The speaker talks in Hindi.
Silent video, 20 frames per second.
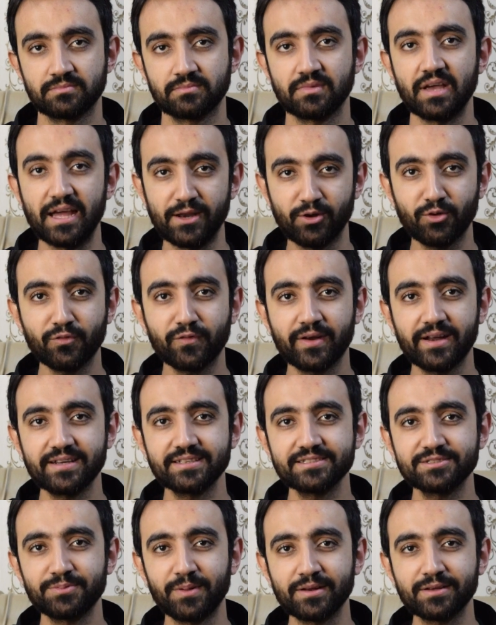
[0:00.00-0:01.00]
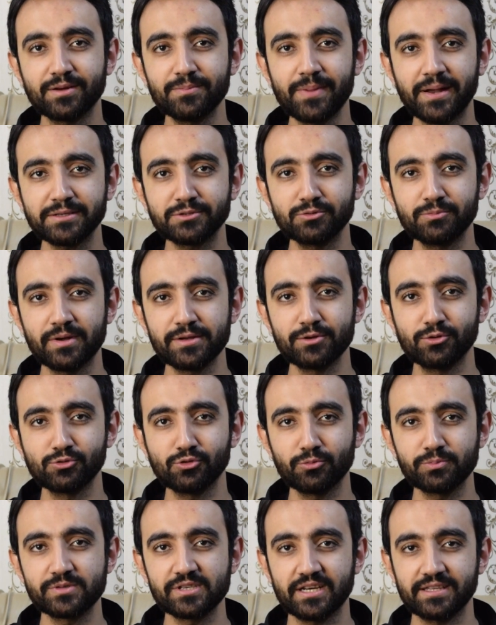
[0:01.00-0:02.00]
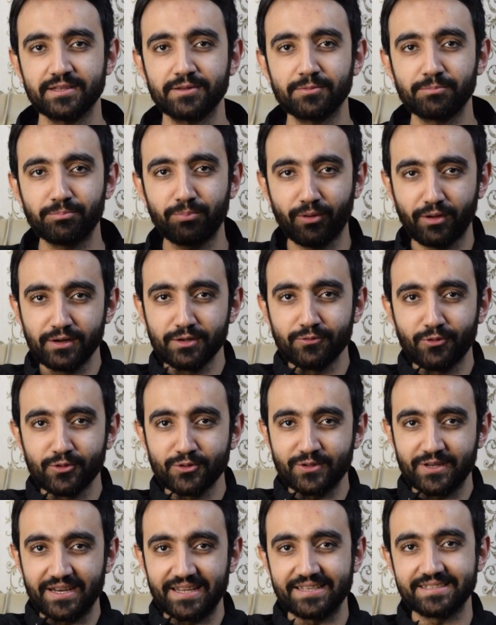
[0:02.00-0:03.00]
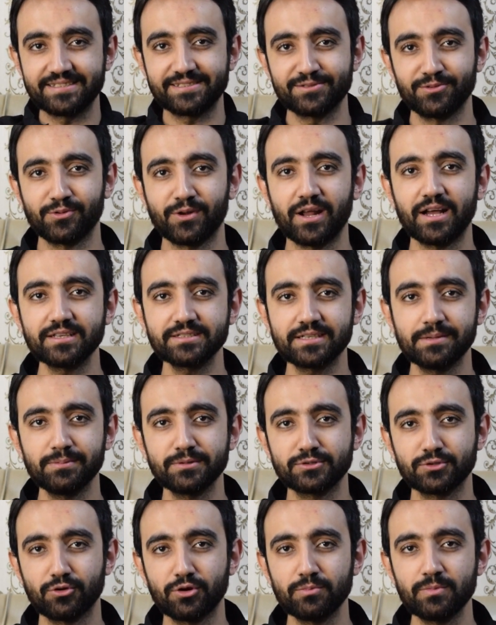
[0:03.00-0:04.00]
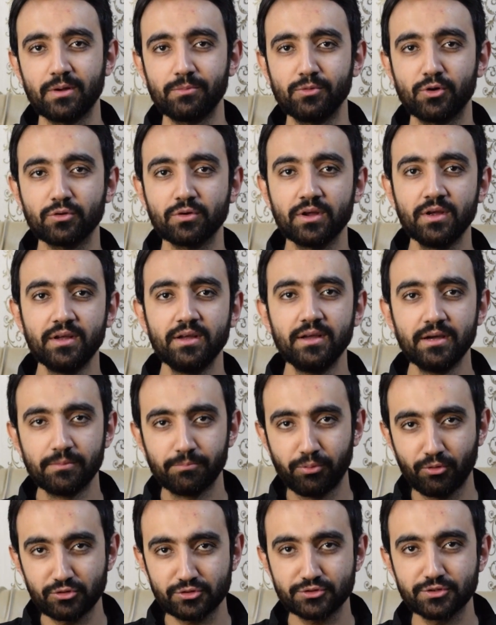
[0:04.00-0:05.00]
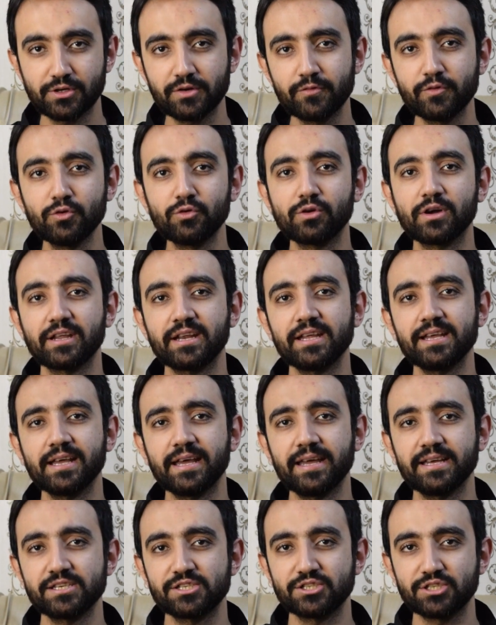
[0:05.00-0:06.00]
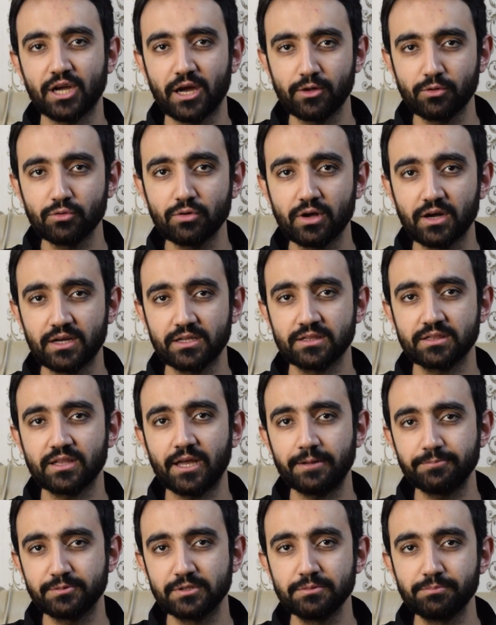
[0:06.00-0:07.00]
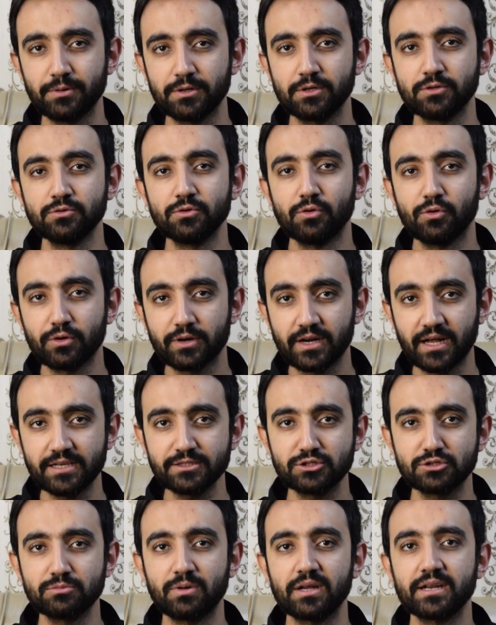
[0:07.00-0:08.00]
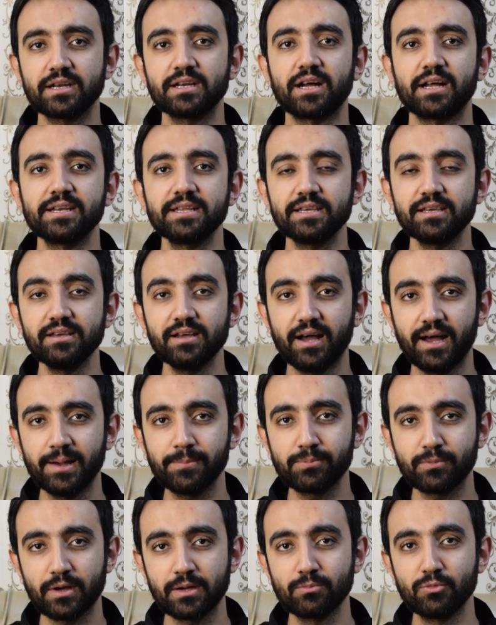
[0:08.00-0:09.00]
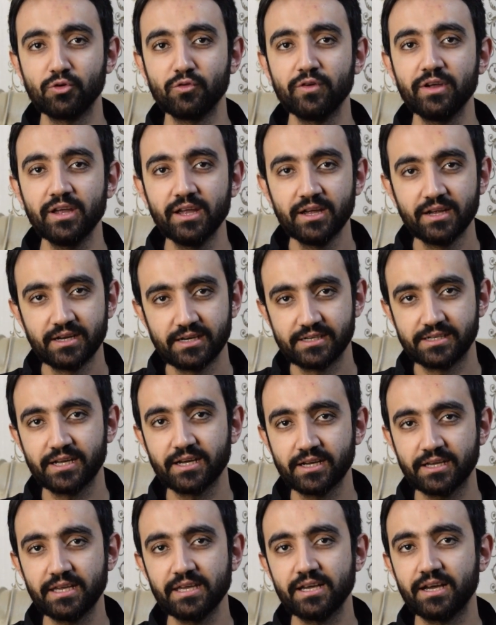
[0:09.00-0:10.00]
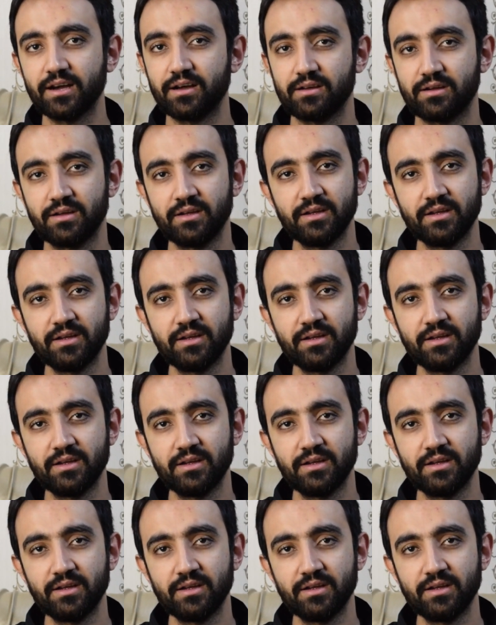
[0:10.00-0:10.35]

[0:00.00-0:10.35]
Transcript: हेलो फ्रेंड्स वेलकम बैक टू माय यूट्यूब चैनल बॉलीवुड क्रेज और आज के एपिसोड में हम लोग पोस्टर रिव्यू करेंगे शाहरुख खान तापसी पन्नू और राजकुमारी रानी की अपकमिंग मूवी डंकी का